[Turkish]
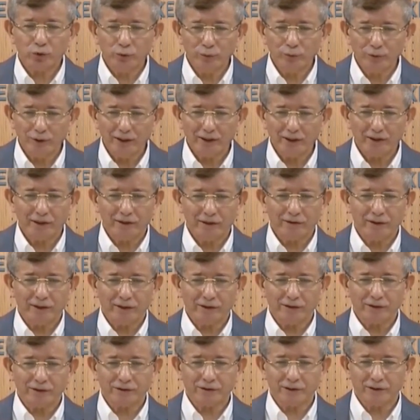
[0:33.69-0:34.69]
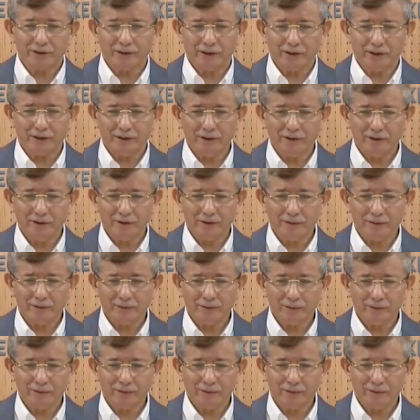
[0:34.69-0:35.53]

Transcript: tüm ile devreye girse dahi